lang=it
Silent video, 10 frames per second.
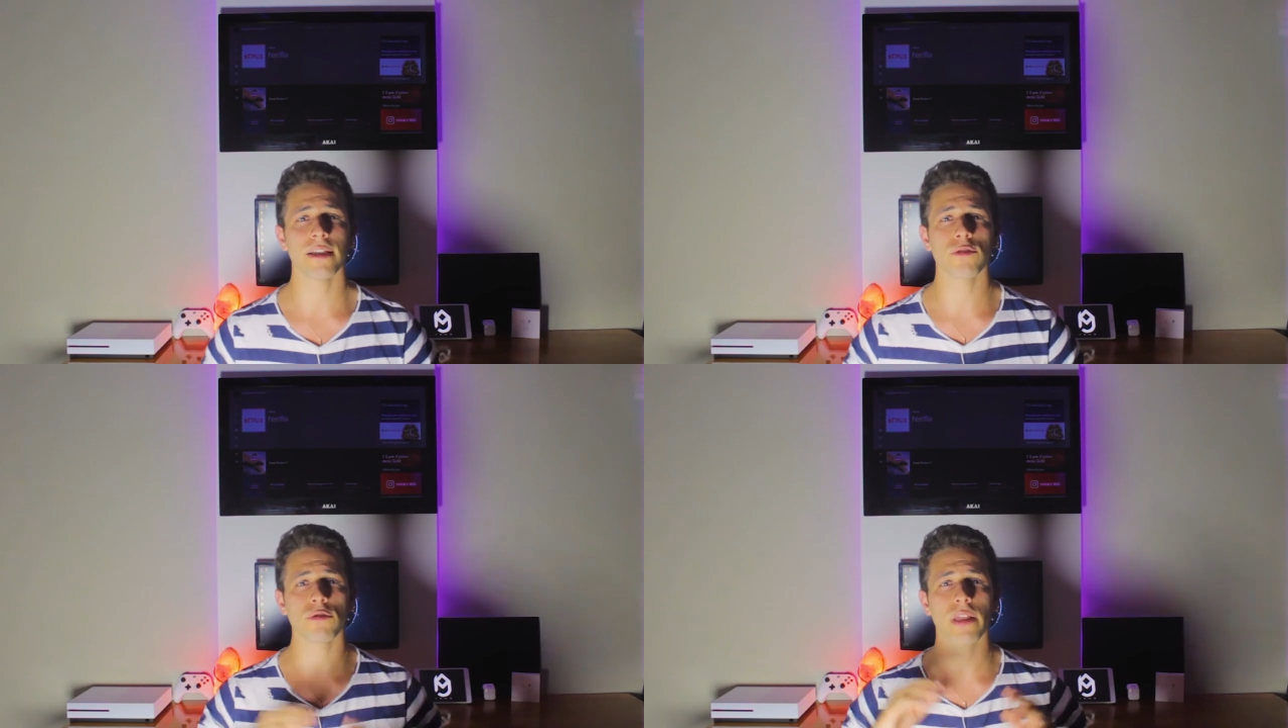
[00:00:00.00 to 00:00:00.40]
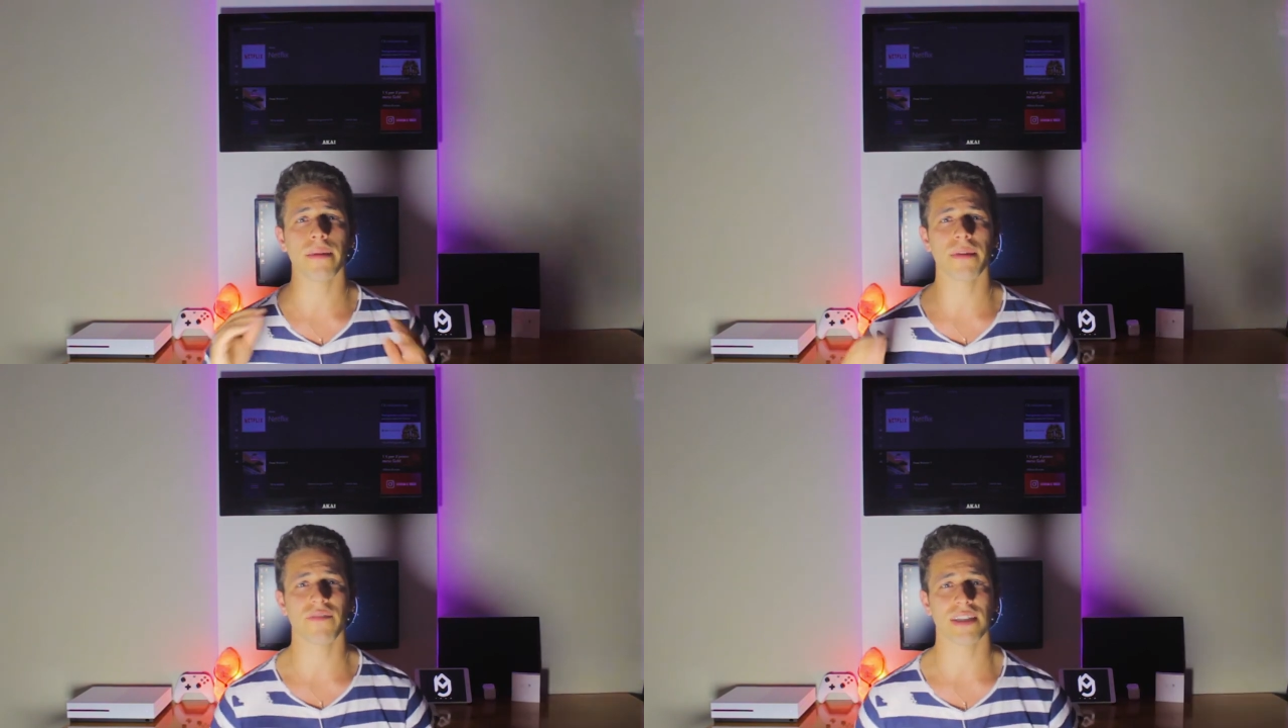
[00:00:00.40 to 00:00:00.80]
in tutte
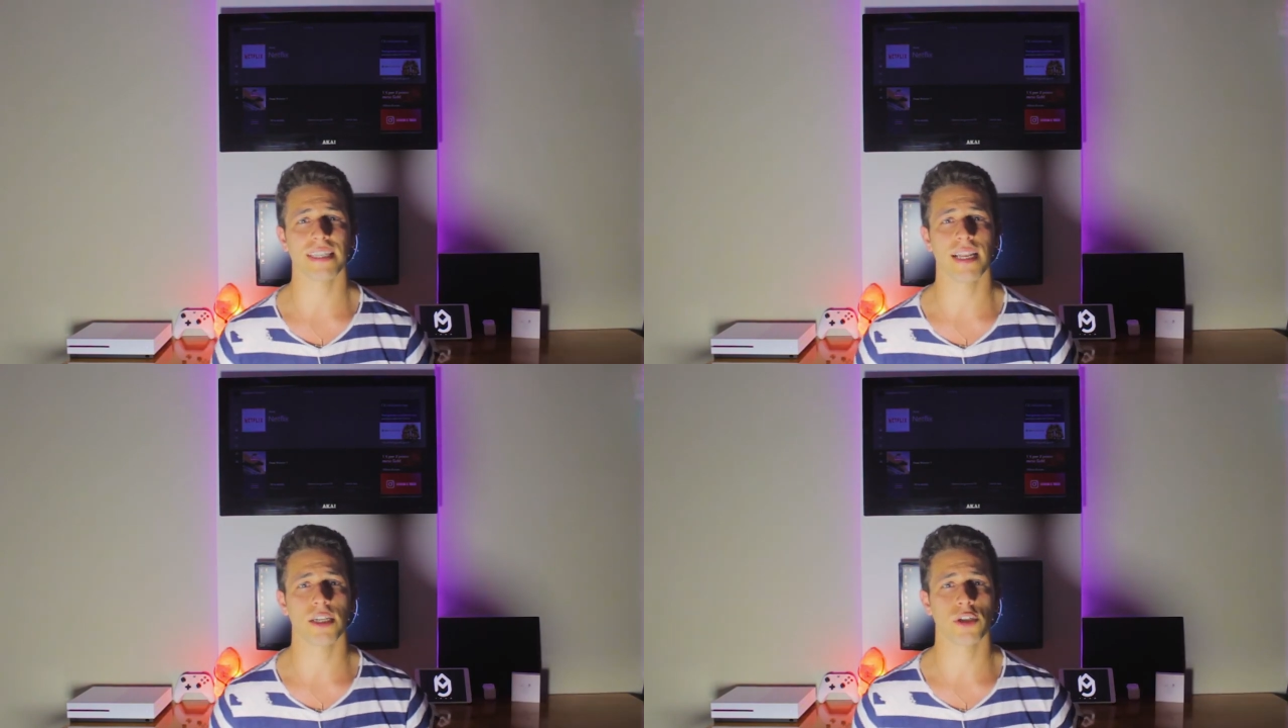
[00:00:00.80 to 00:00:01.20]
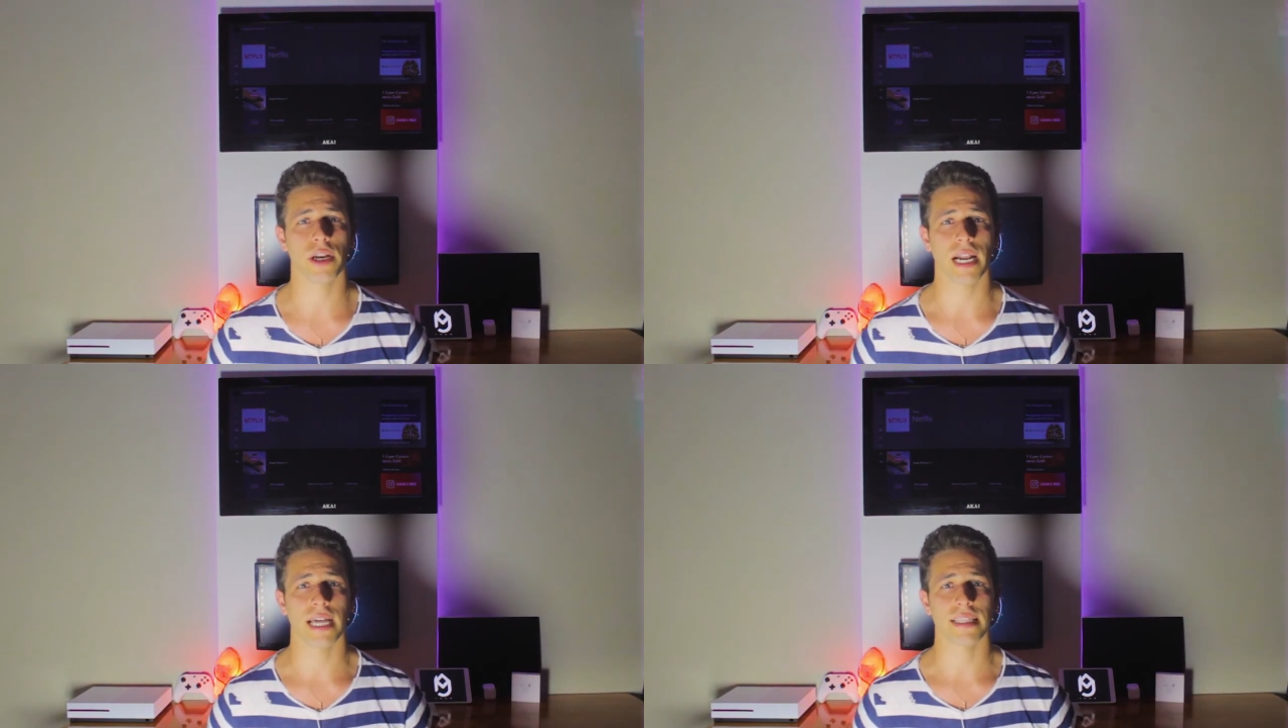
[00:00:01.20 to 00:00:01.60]
le mie fasi della
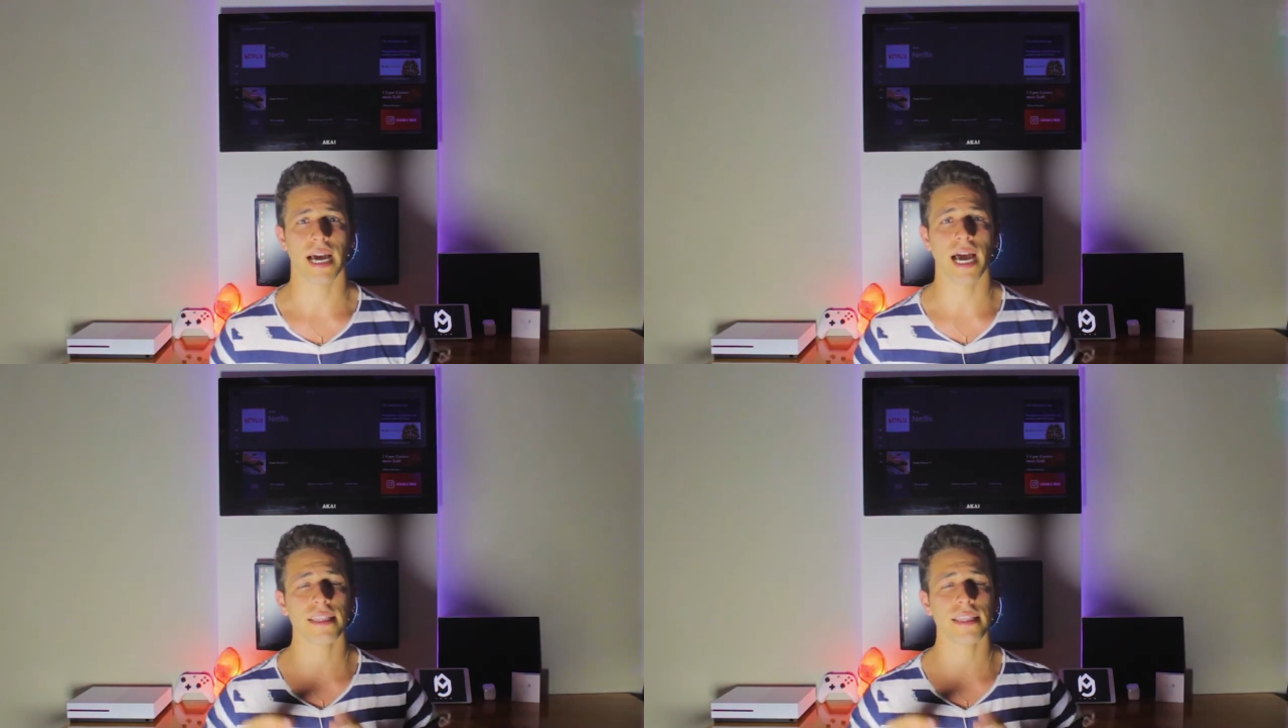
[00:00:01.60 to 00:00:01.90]
giornata,